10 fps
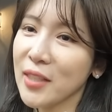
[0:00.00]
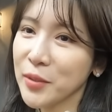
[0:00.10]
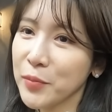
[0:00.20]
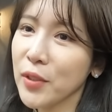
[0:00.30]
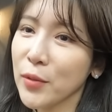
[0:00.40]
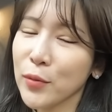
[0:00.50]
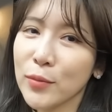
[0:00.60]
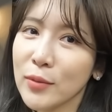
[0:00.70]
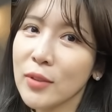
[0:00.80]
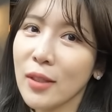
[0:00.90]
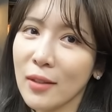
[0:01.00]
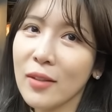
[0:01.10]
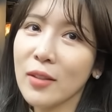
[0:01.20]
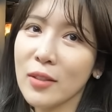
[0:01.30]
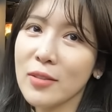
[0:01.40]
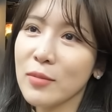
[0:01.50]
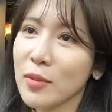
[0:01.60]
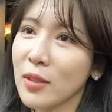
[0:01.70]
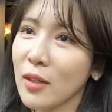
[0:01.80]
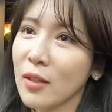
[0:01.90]
아쉽게도 문을 닫게
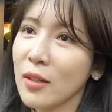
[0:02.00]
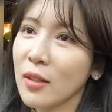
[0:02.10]
됐습니다.